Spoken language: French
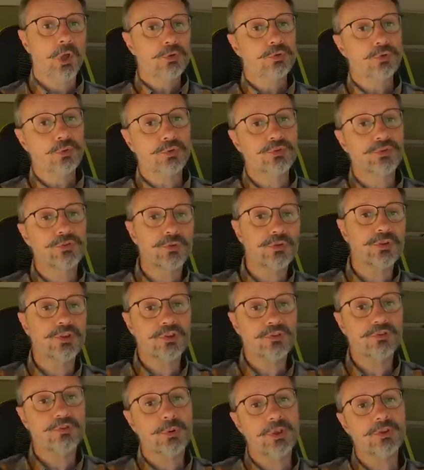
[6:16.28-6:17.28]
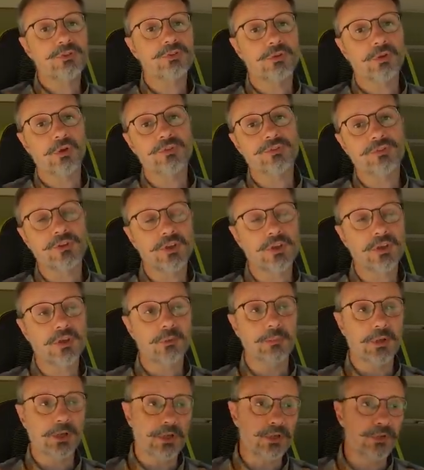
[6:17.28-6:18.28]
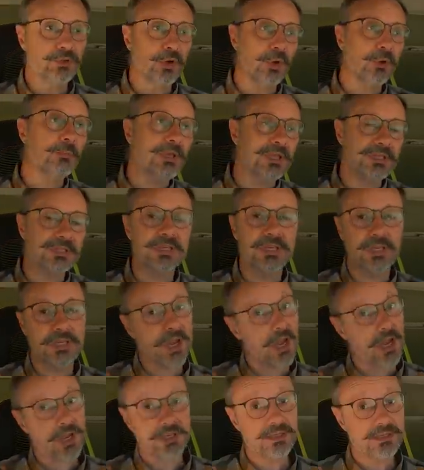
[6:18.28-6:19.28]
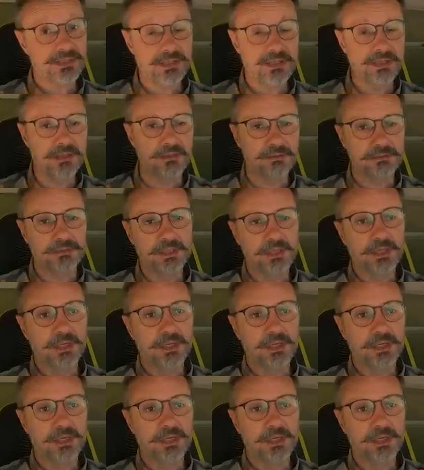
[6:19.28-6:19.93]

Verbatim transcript: Donc ceux qui souhaitent se lancer bah, dans le métier, allez-y. Hein.